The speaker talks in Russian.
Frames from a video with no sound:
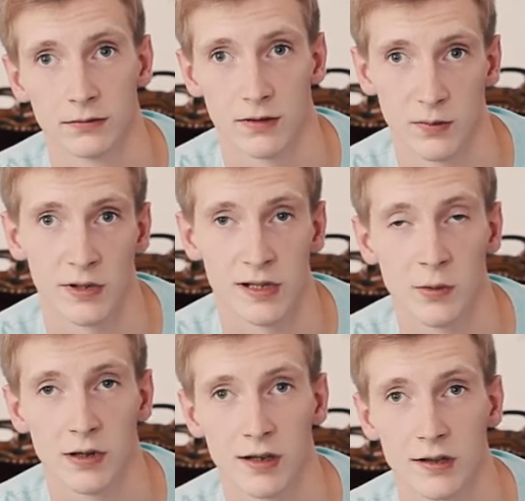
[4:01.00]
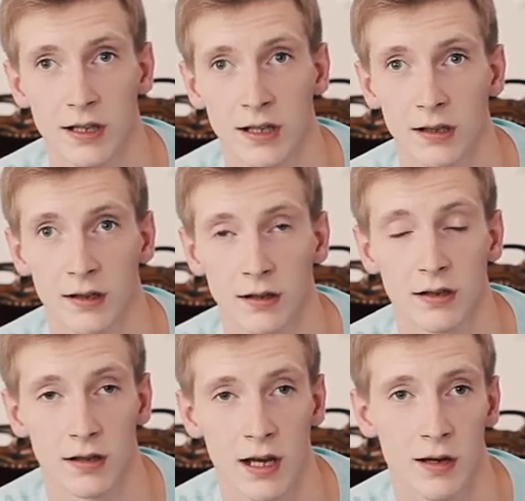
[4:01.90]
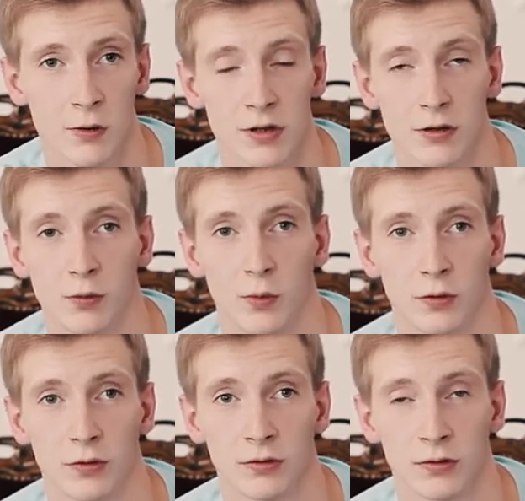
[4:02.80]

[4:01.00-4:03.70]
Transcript: Спасибо тебе за это, я тебя очень люблю.